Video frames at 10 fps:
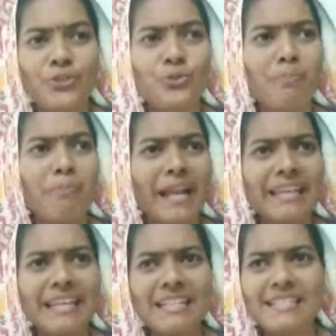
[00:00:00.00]
কিছু
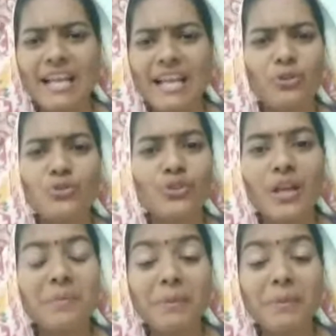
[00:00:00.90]
বাইরের
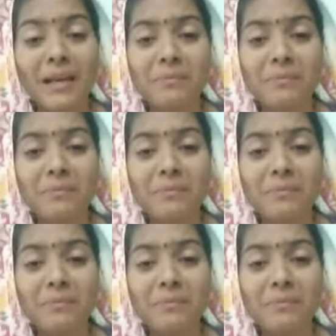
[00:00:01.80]
চাকচকি আমি